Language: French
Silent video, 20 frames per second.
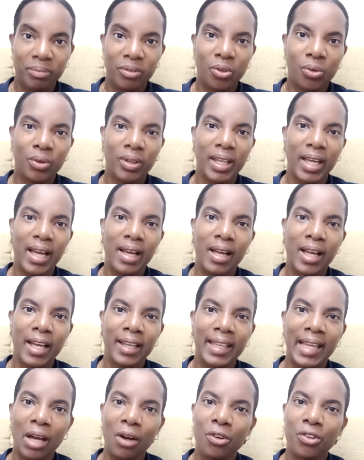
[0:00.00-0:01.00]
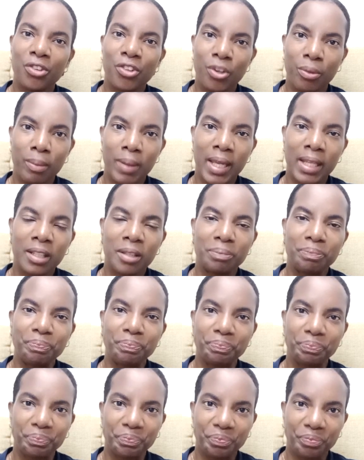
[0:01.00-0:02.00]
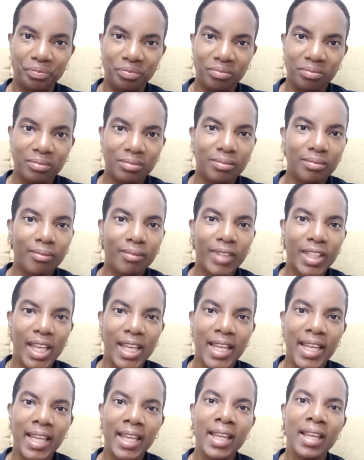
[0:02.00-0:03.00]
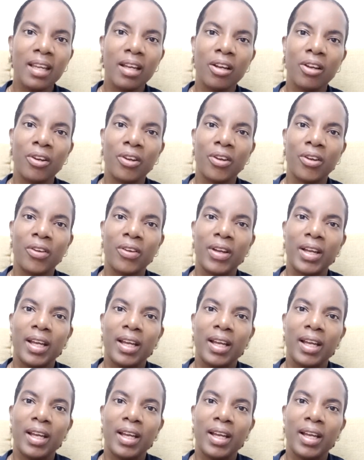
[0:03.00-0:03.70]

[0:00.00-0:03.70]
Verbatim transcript: donc à 40 semaines. Et euh,